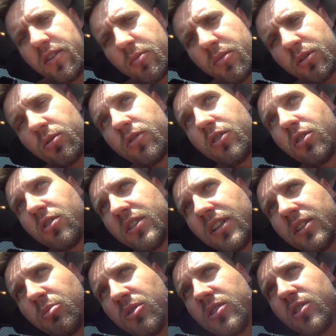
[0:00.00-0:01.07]
Wam jak to wygląda
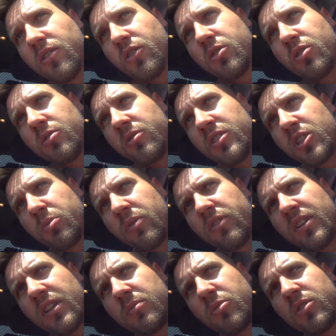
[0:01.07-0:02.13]
ta miejscowość. To jest, jesteśmy
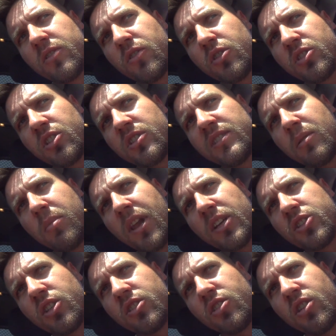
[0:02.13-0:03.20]
teraz w miejscowości
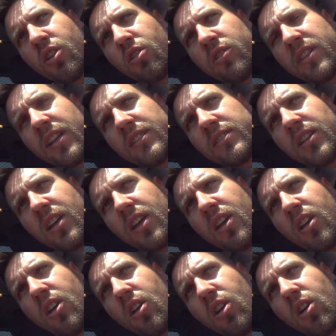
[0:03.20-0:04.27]
Zablacie, czyli od nas,
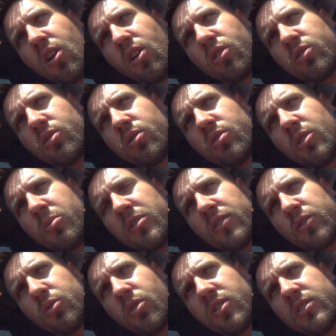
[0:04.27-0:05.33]
od tej
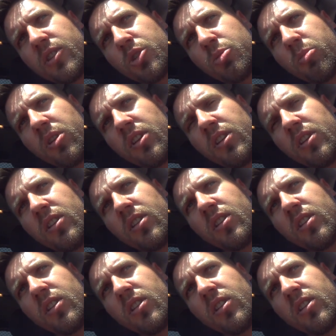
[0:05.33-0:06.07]
miejscowości, w której jesteśmy,